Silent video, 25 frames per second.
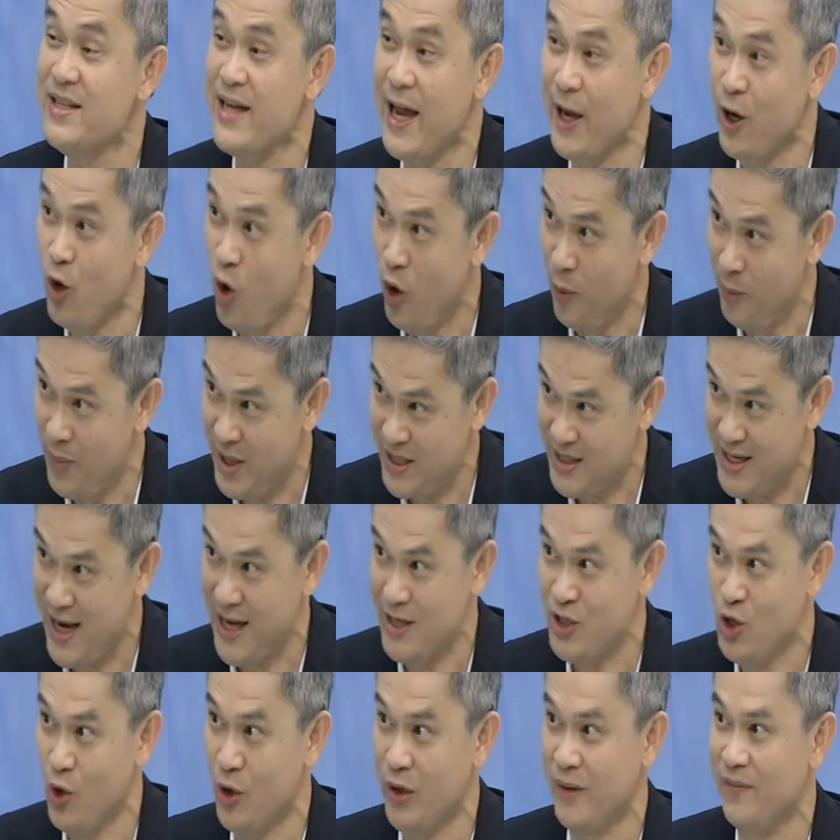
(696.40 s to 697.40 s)
มมั่นใจของประ
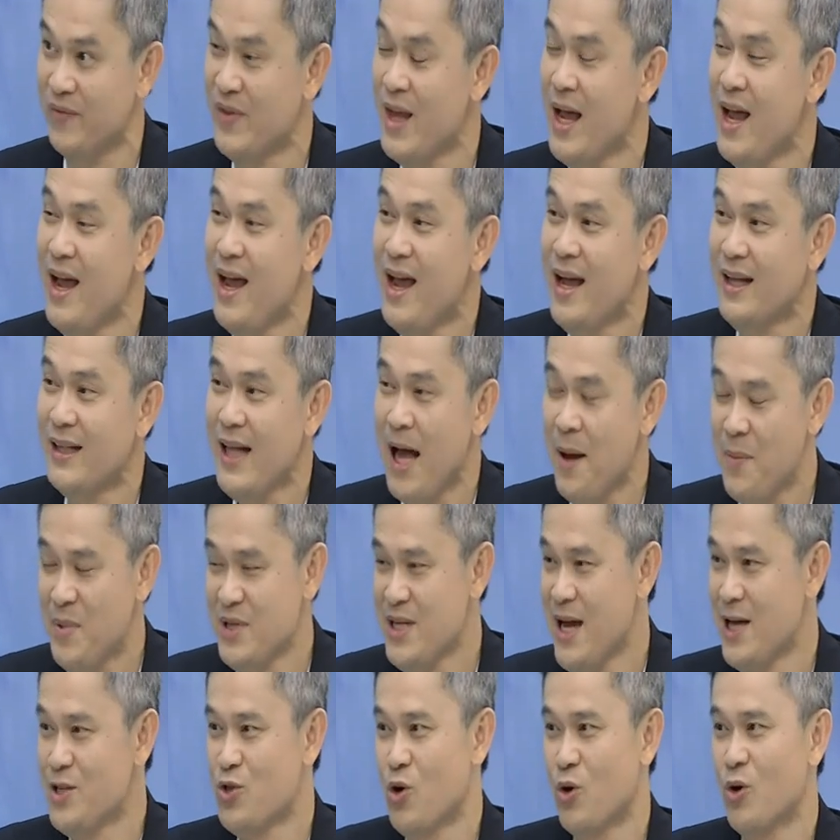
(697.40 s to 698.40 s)
ชาชน ถ้าป
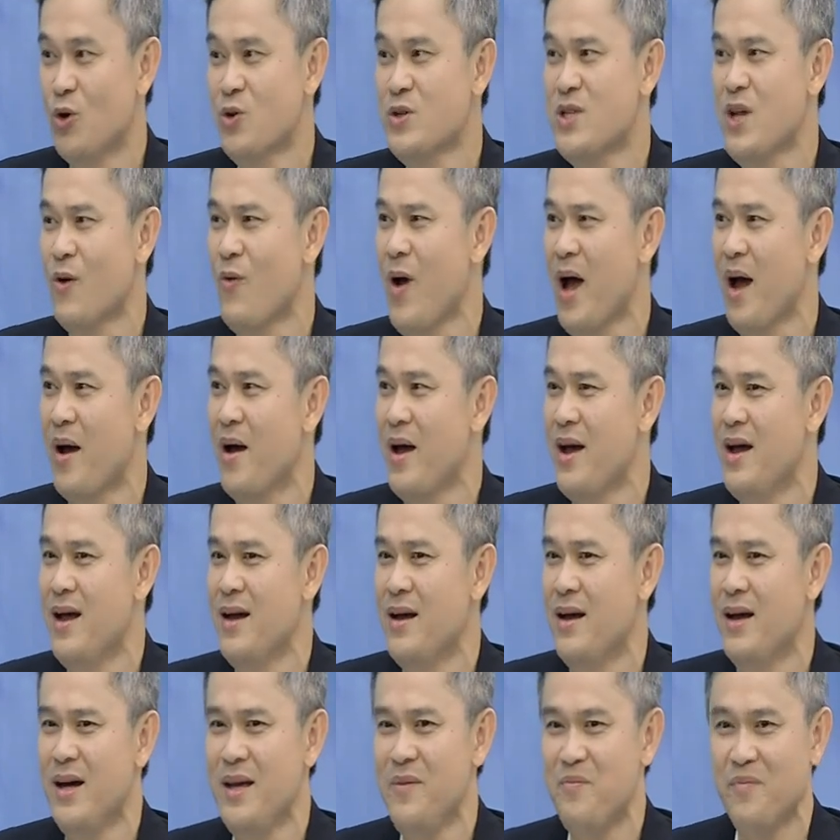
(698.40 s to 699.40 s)
ระชาชนรู้สึกว่า
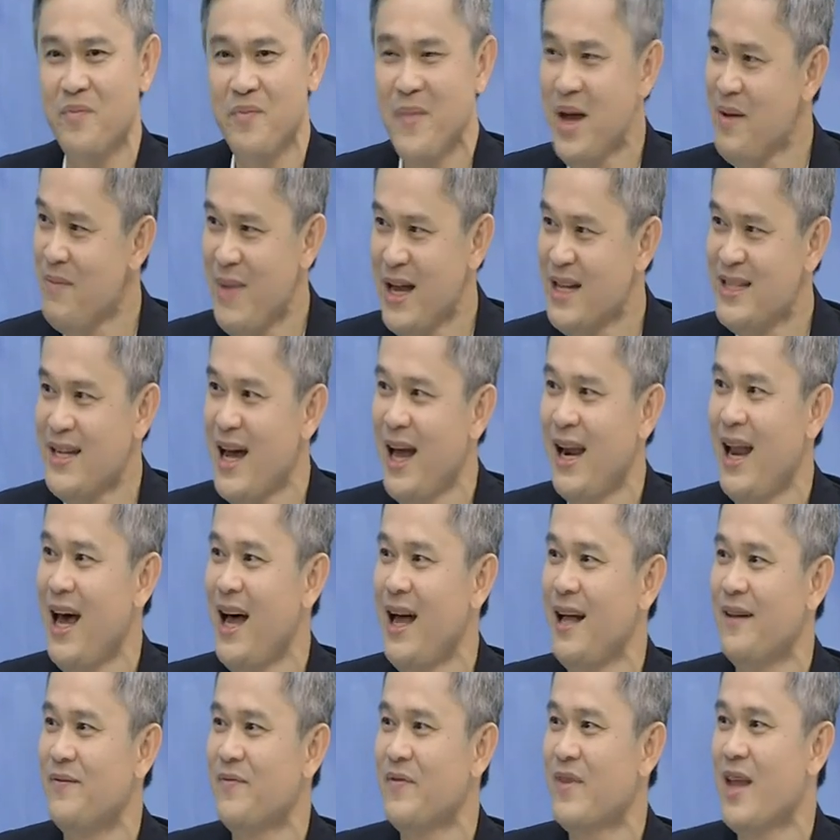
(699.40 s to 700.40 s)
เฮ้ยไม่มั่นใจ
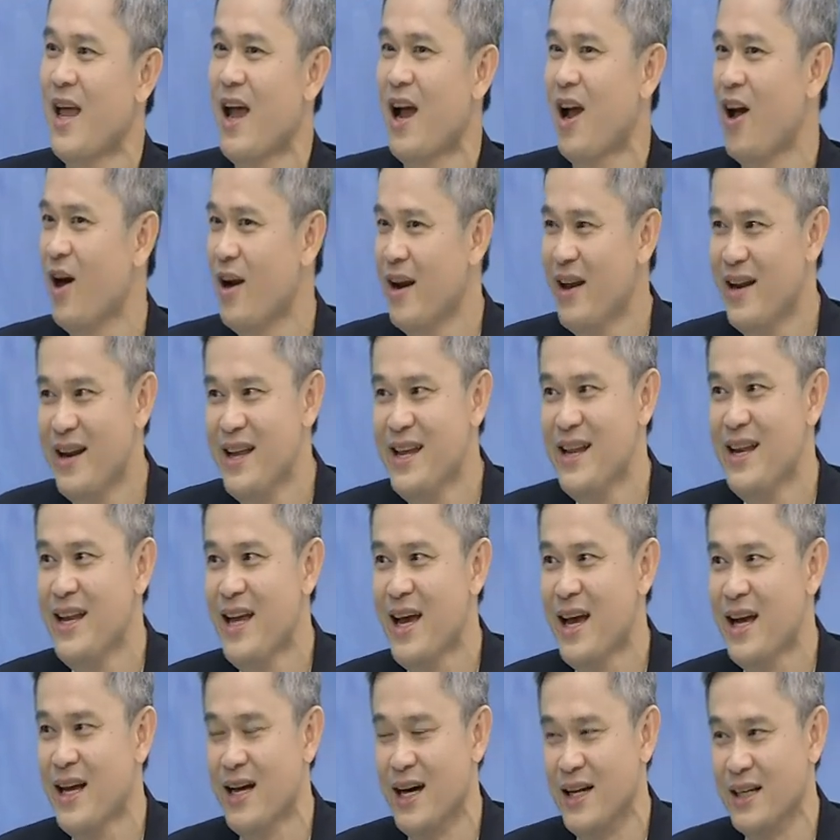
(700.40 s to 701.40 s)
ละกรณี
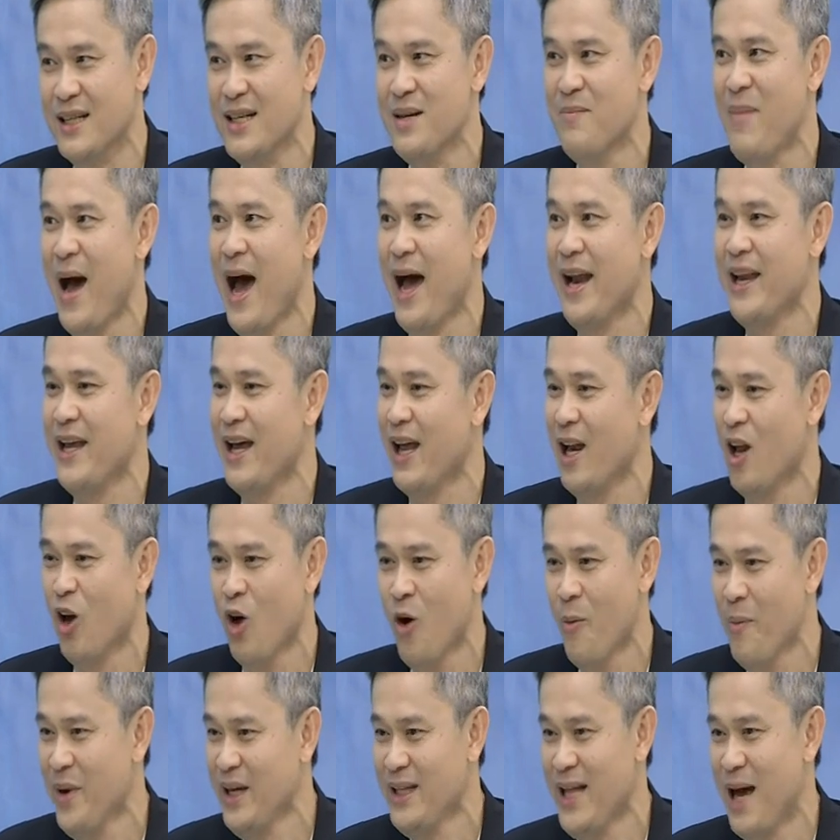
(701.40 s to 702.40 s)
นี้เกิดขึ้นมาเนี่ยแล้ว
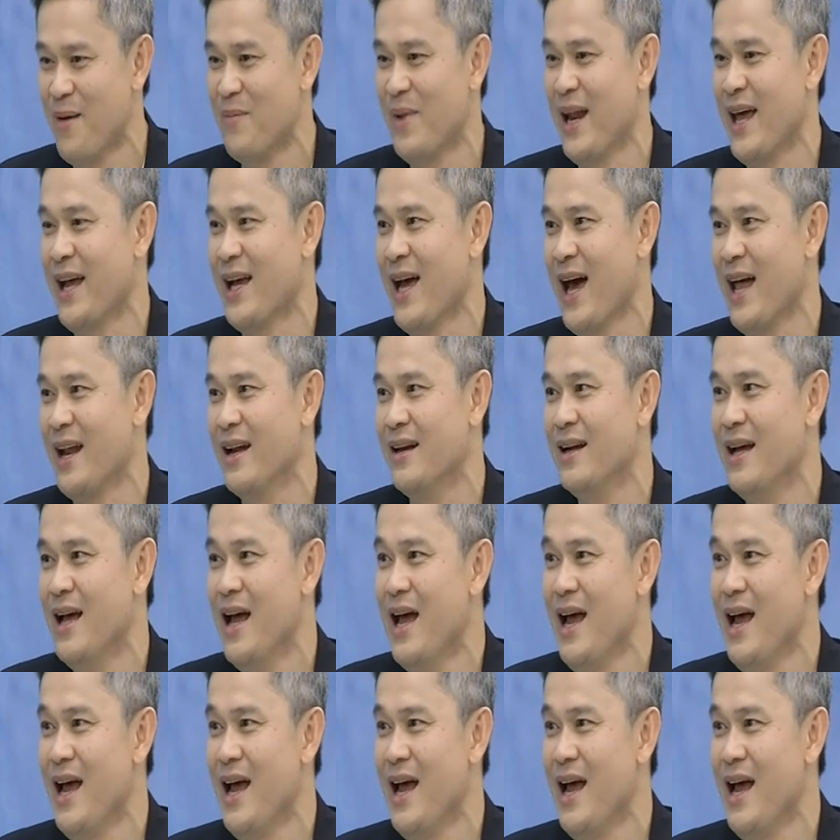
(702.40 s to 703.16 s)
ก็ไม่ทำอะไรกัน